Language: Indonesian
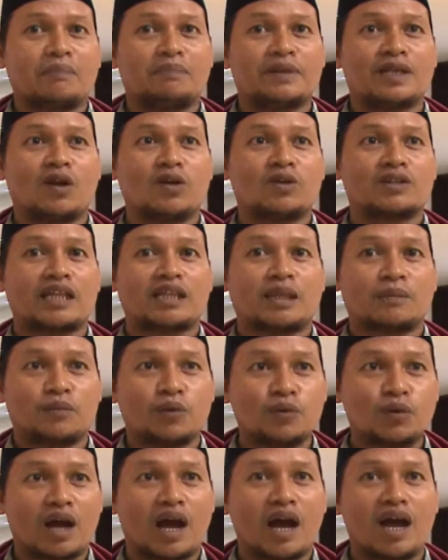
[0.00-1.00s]
Tapi kalau tatap
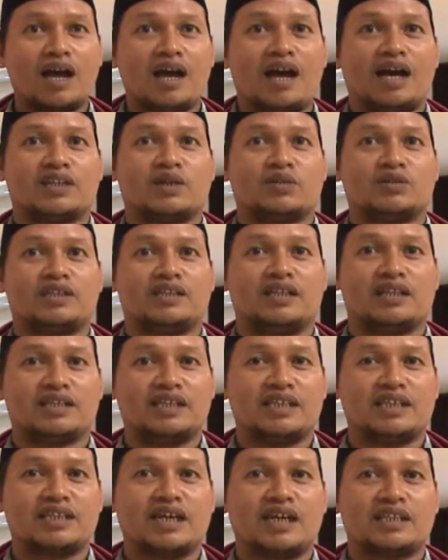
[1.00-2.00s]
muka atau
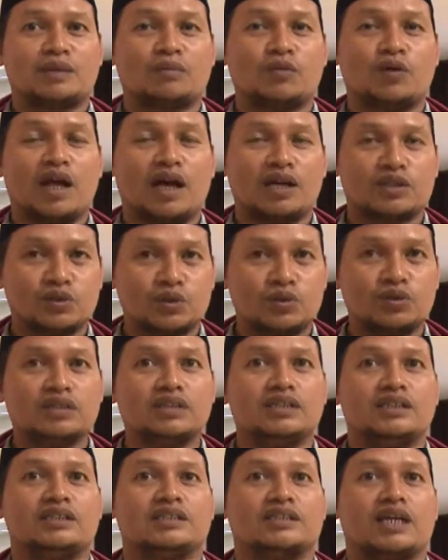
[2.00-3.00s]
sinergi kita ketemu
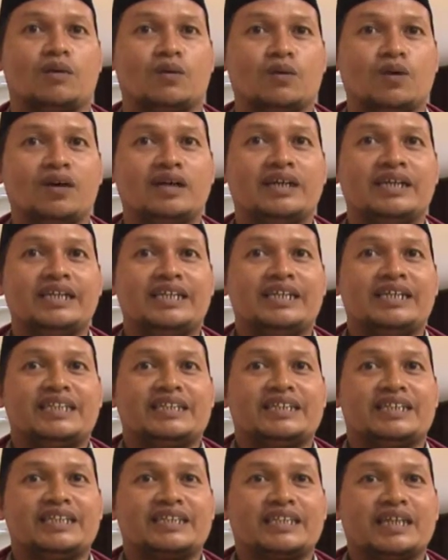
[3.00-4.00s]
langsung, insya Allah
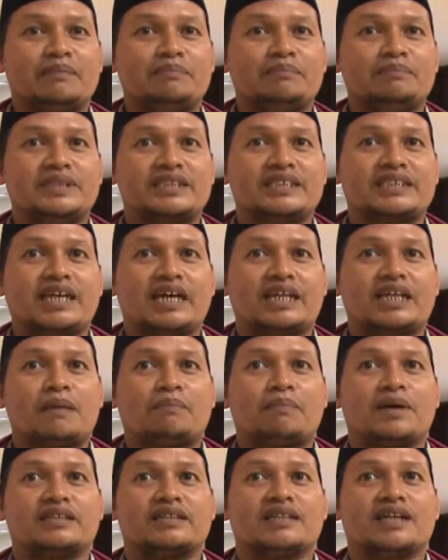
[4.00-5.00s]
kita bisa
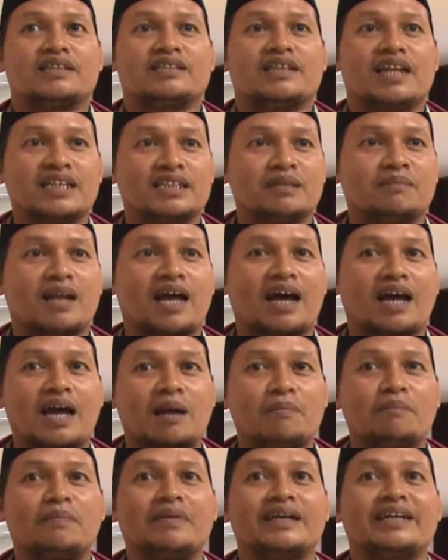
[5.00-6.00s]
dapat dengan jelas
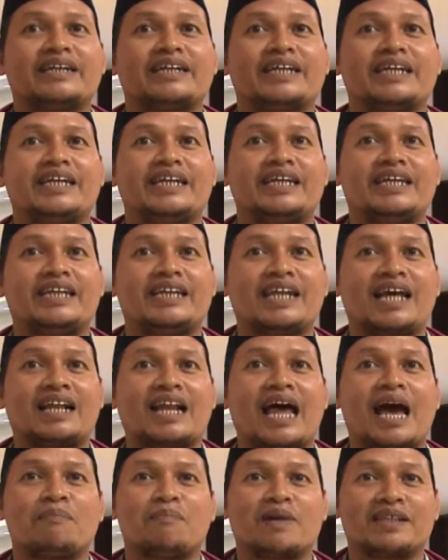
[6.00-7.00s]
menangkap
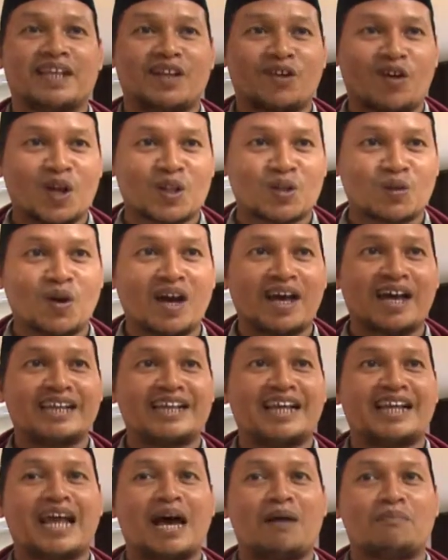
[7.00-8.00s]
keinginan apa dari orang tua
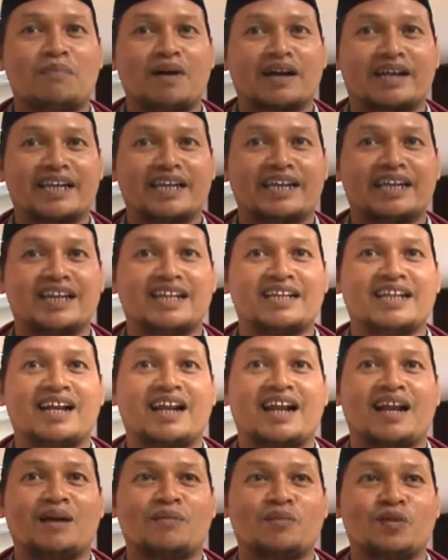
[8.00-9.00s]
dan apa keinginan
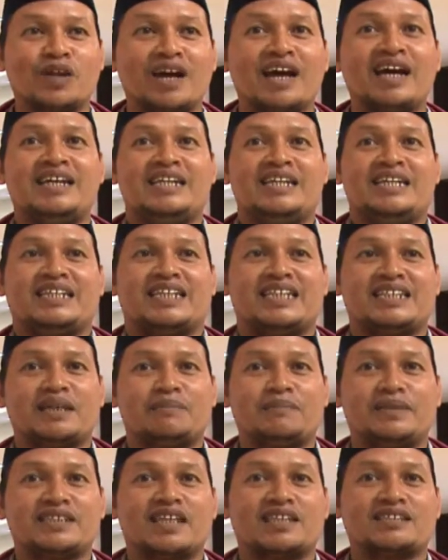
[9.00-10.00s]
dari anak muda
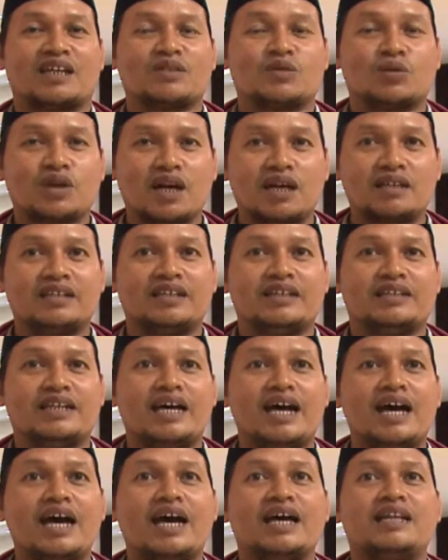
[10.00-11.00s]
kita bisa satukan
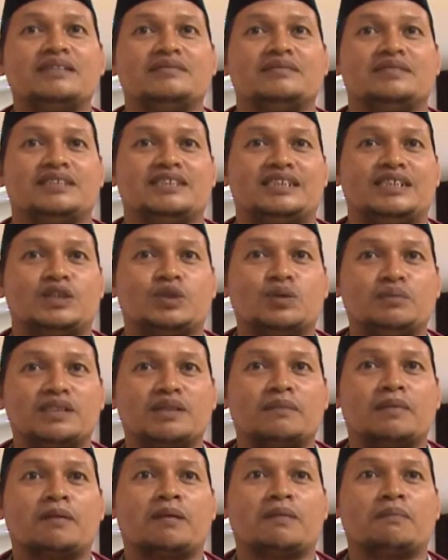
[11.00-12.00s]
dan itu
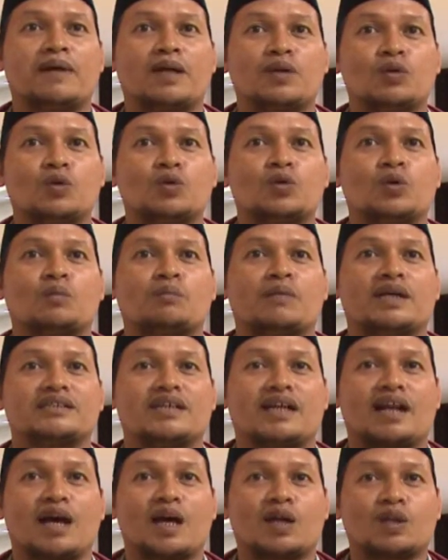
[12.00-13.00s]
bisa bermanfaat untuk
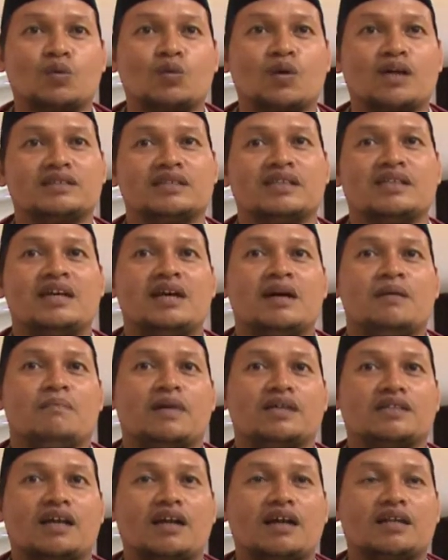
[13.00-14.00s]
masyarakat luas,
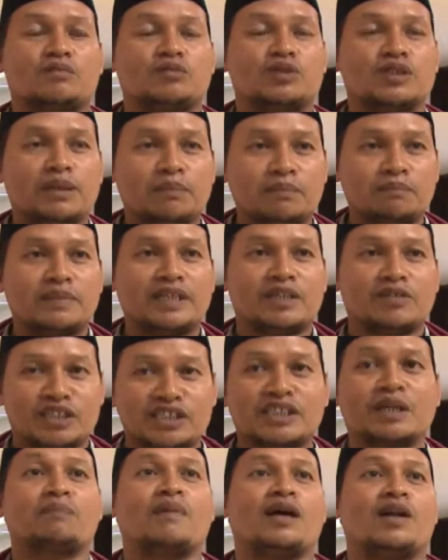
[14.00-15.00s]
masyarakat muslim
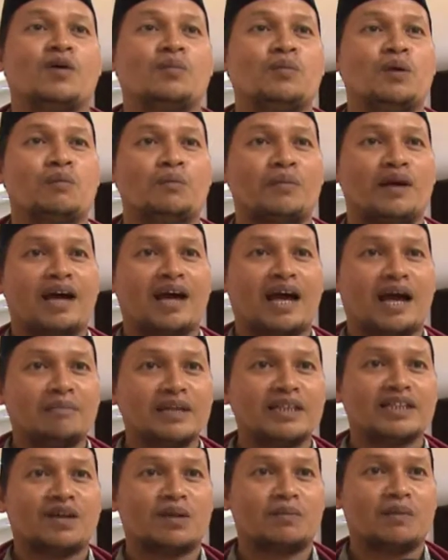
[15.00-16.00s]
Indonesia pada umumnya.
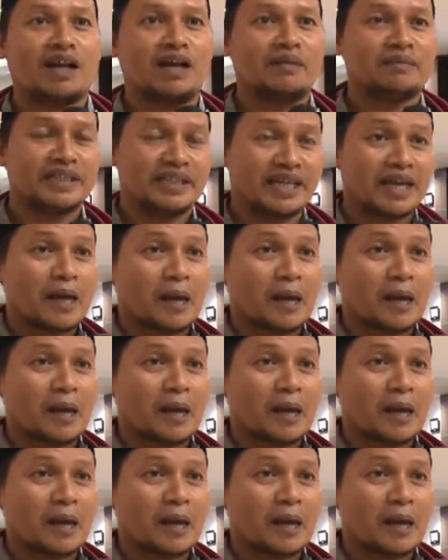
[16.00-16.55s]
Amin ya robbal alamin.